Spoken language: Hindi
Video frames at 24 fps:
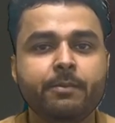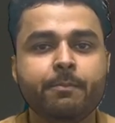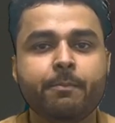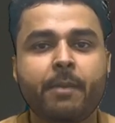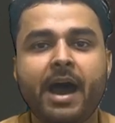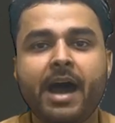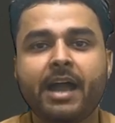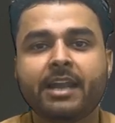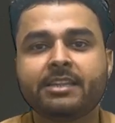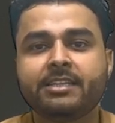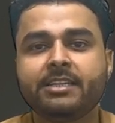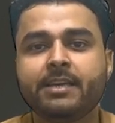
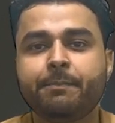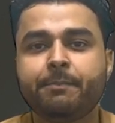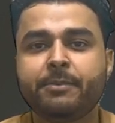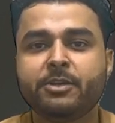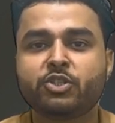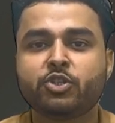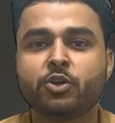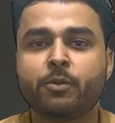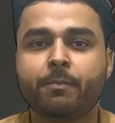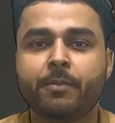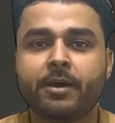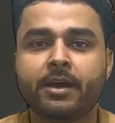भारतीय
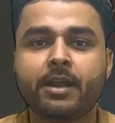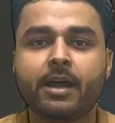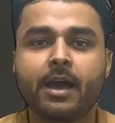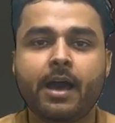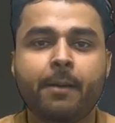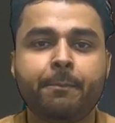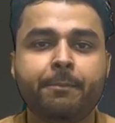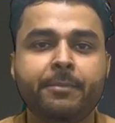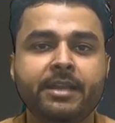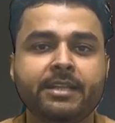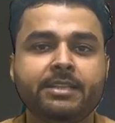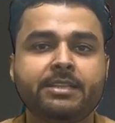पिचों पर
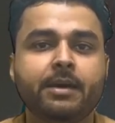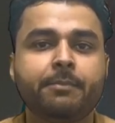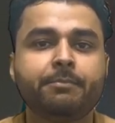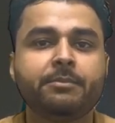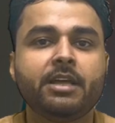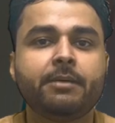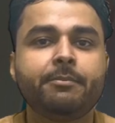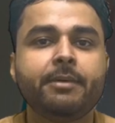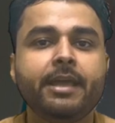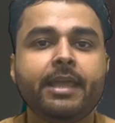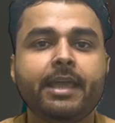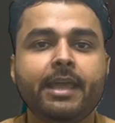अपने
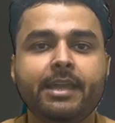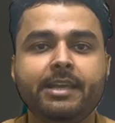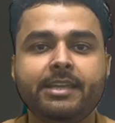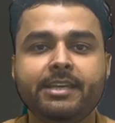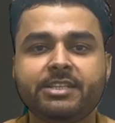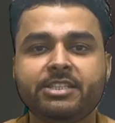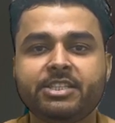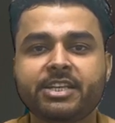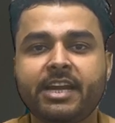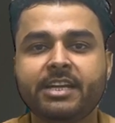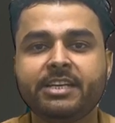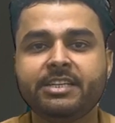दबदबे के लिए
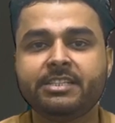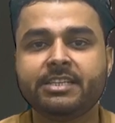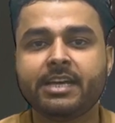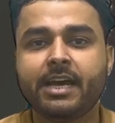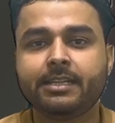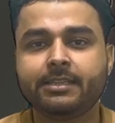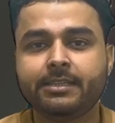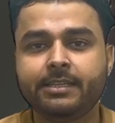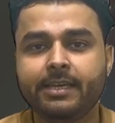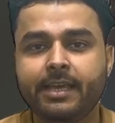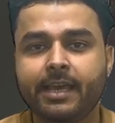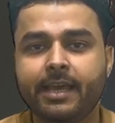जानी
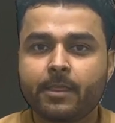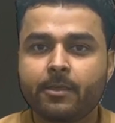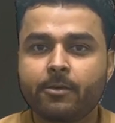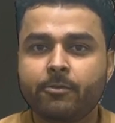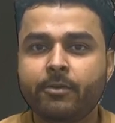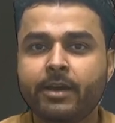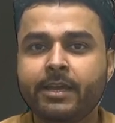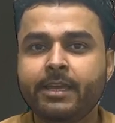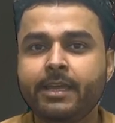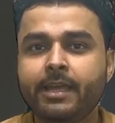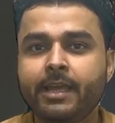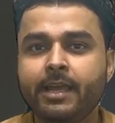जाती है
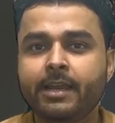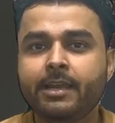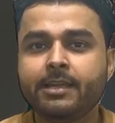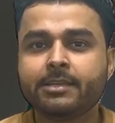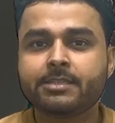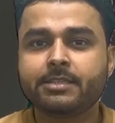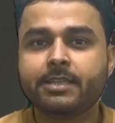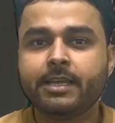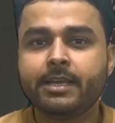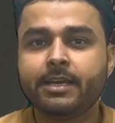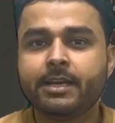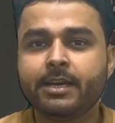वहीं इंग्लिश
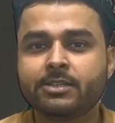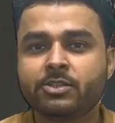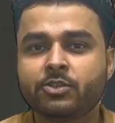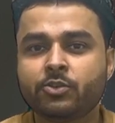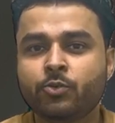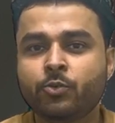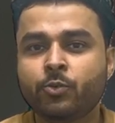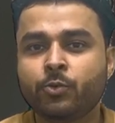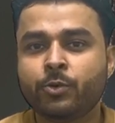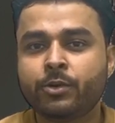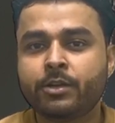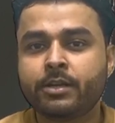दिग्गज
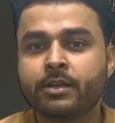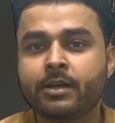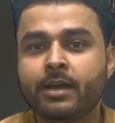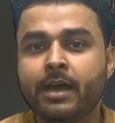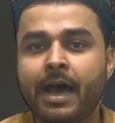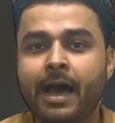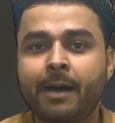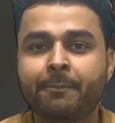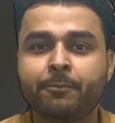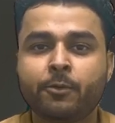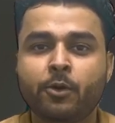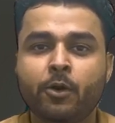रूट
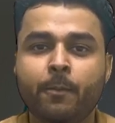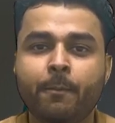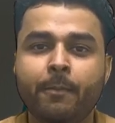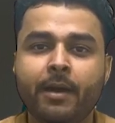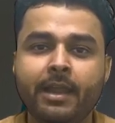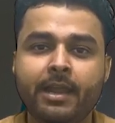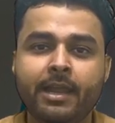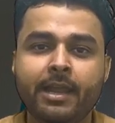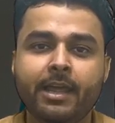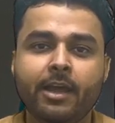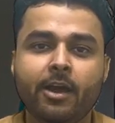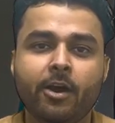आपको
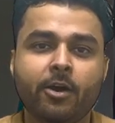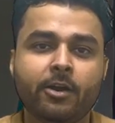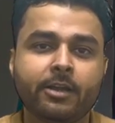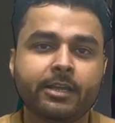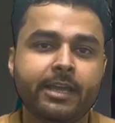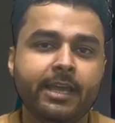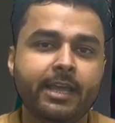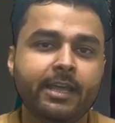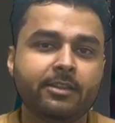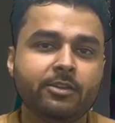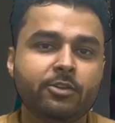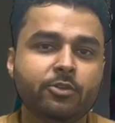बल्ले और
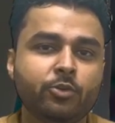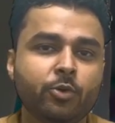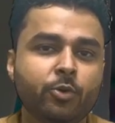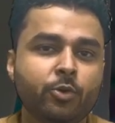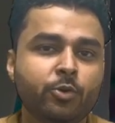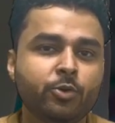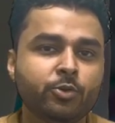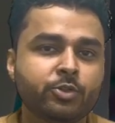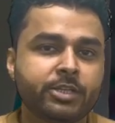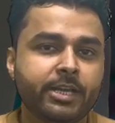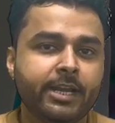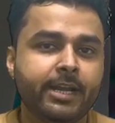गेंद
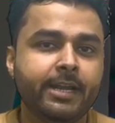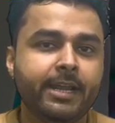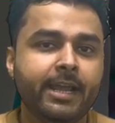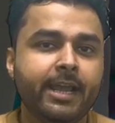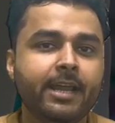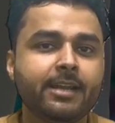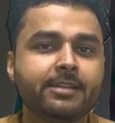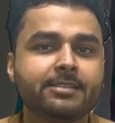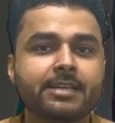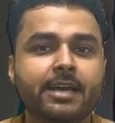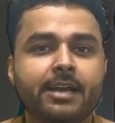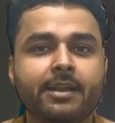दोनों से
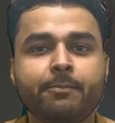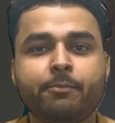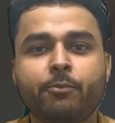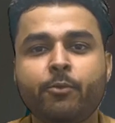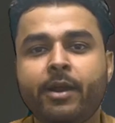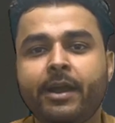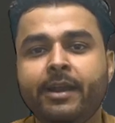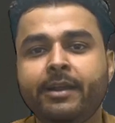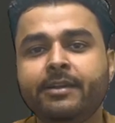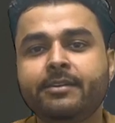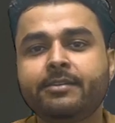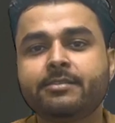ढेर सारे
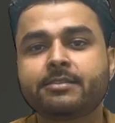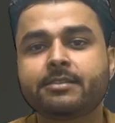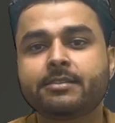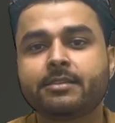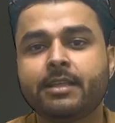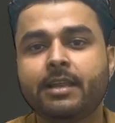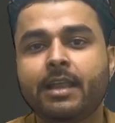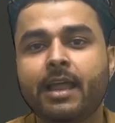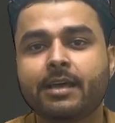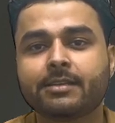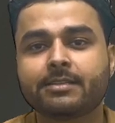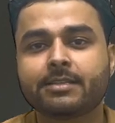पॉइंट्स
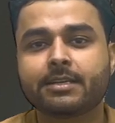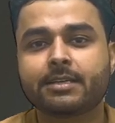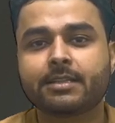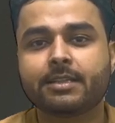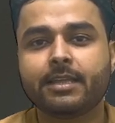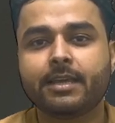दिला सकते